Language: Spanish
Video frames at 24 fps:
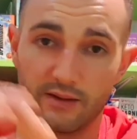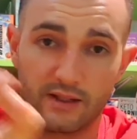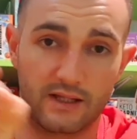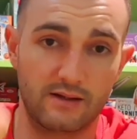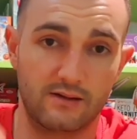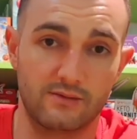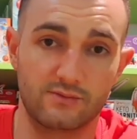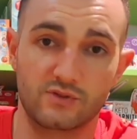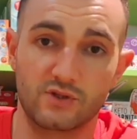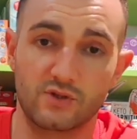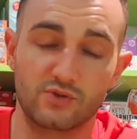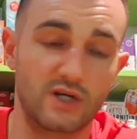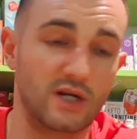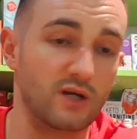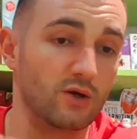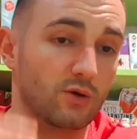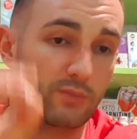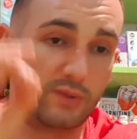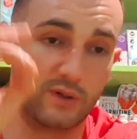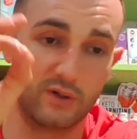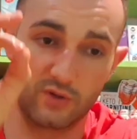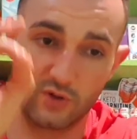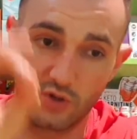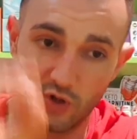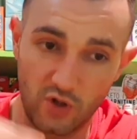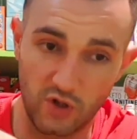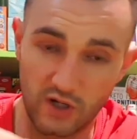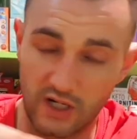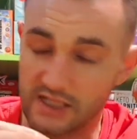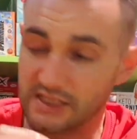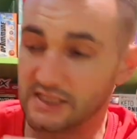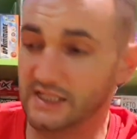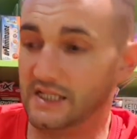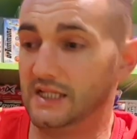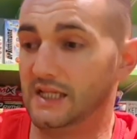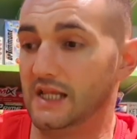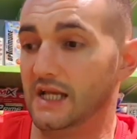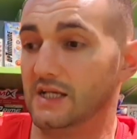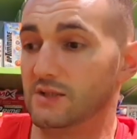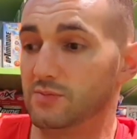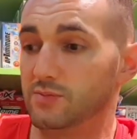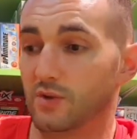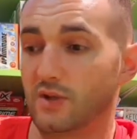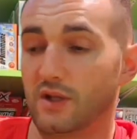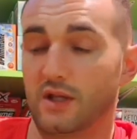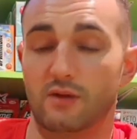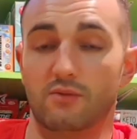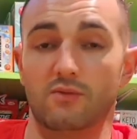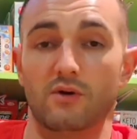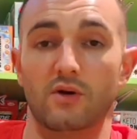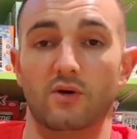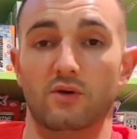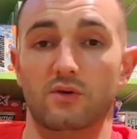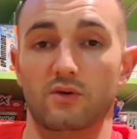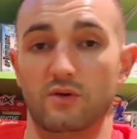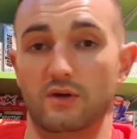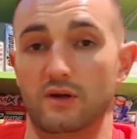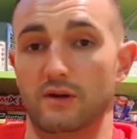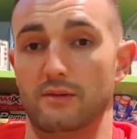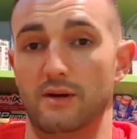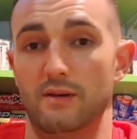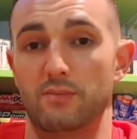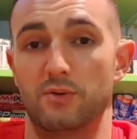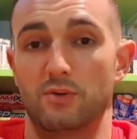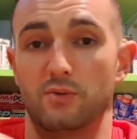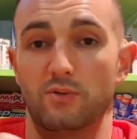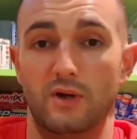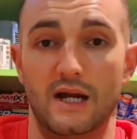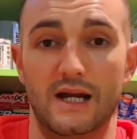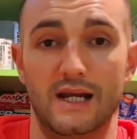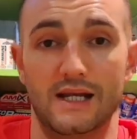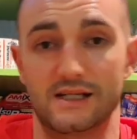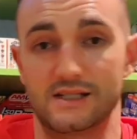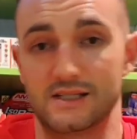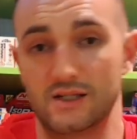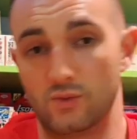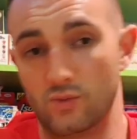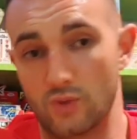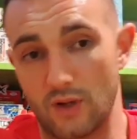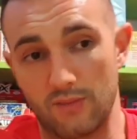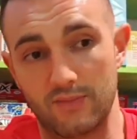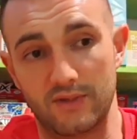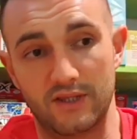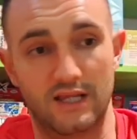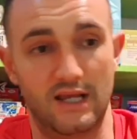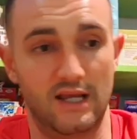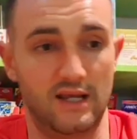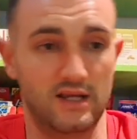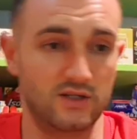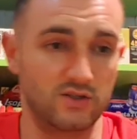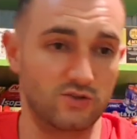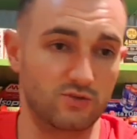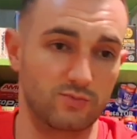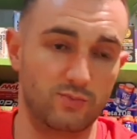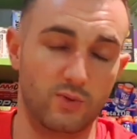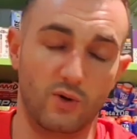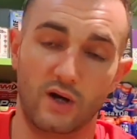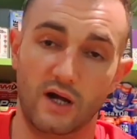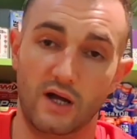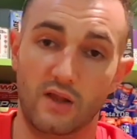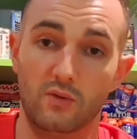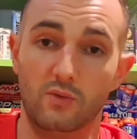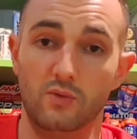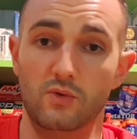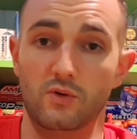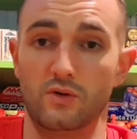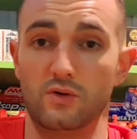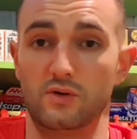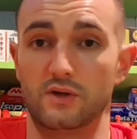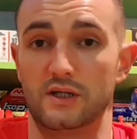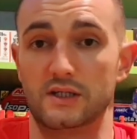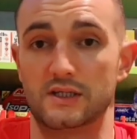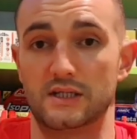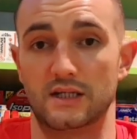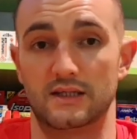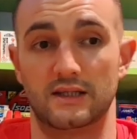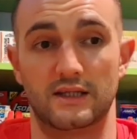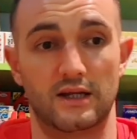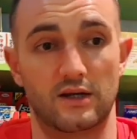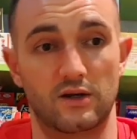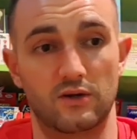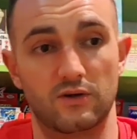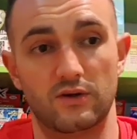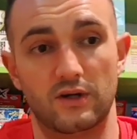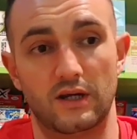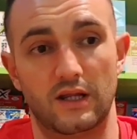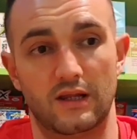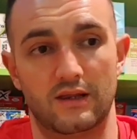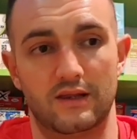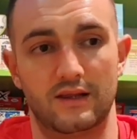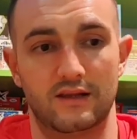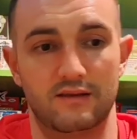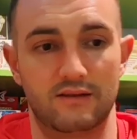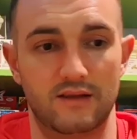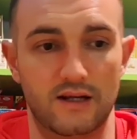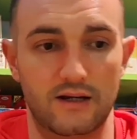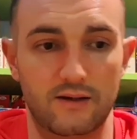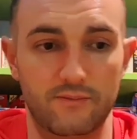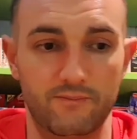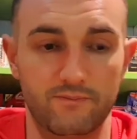que vamos a usarlo, pero no las quitéis porque luego lo que va a provocar es seguramente que se os ponga duro, que se aterrone, etc.